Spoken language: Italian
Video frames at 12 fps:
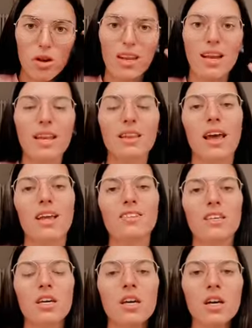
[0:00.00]
della
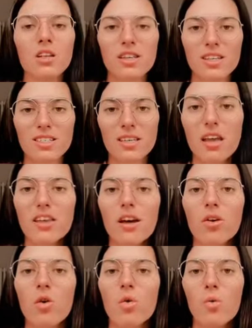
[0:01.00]
tesi ti
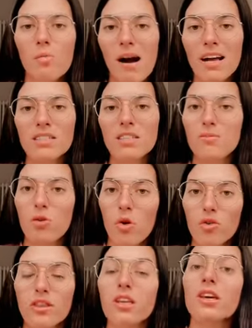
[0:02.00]
assegnano un
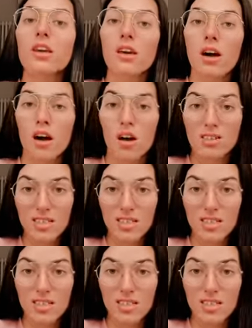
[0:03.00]
massimo di eh,